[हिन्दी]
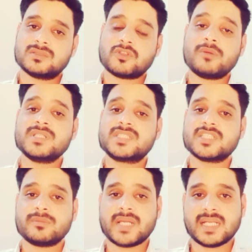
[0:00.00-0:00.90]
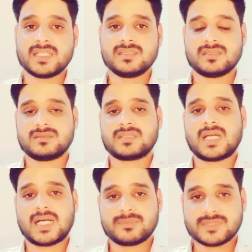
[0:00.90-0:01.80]
स्वामी चिन्मयानंद
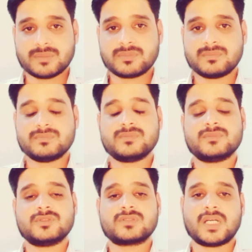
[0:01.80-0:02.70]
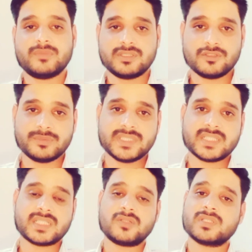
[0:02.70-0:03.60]
आप सब उनका वीडियो भी
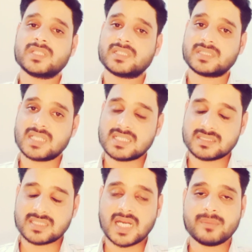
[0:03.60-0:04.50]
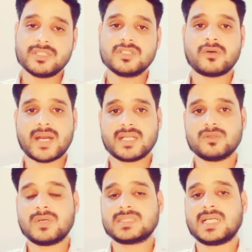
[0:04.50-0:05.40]
देखे होंगे कितना सारा वीडियो
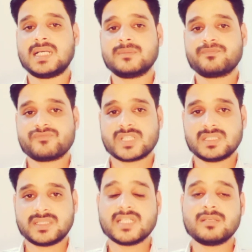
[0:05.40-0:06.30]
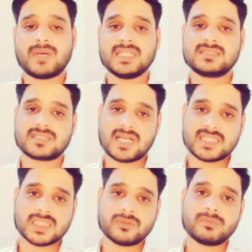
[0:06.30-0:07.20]
वायरल हुआ था तेल मालिश
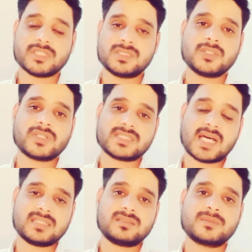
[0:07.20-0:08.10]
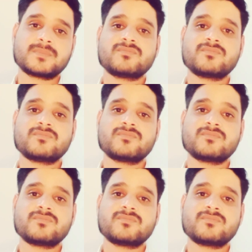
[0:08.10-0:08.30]
कराते हुए बच्चियों के साथ